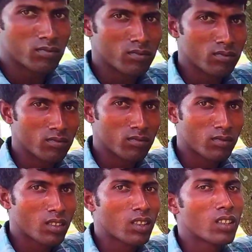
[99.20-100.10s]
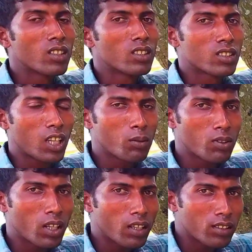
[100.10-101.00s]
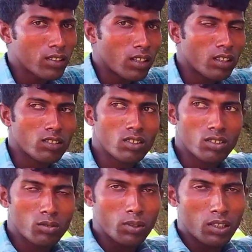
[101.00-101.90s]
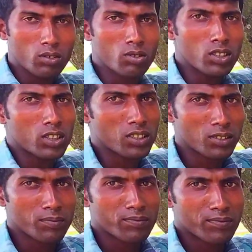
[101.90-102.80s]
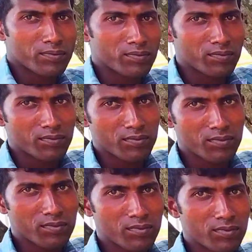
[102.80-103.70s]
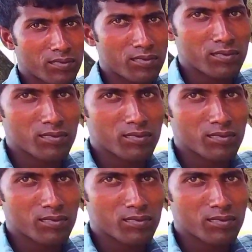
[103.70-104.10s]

যায় তাহলে রুচিবর্ধক পাউডার বা ট্যাবলেট খাওয়ালে দ্রুত রুচি ফিরে আসে